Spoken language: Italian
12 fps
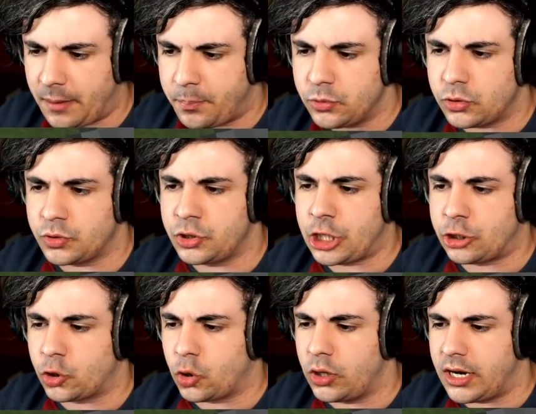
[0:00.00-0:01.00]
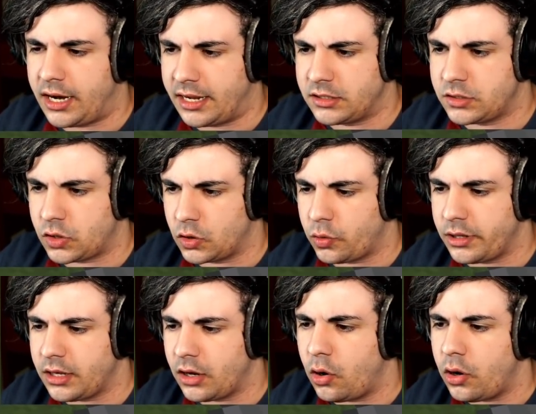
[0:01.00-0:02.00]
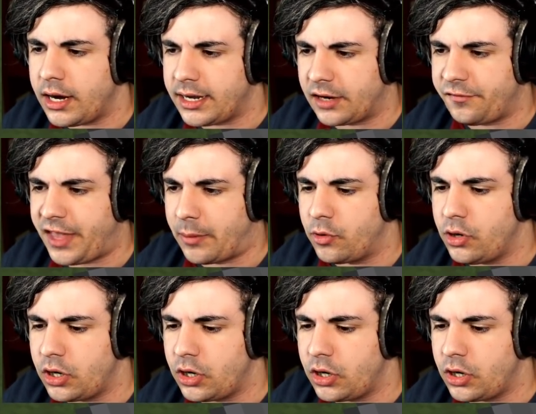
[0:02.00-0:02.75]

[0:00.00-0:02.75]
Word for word: appunto questo oggetto con la redstone Quindi ora craftiamo il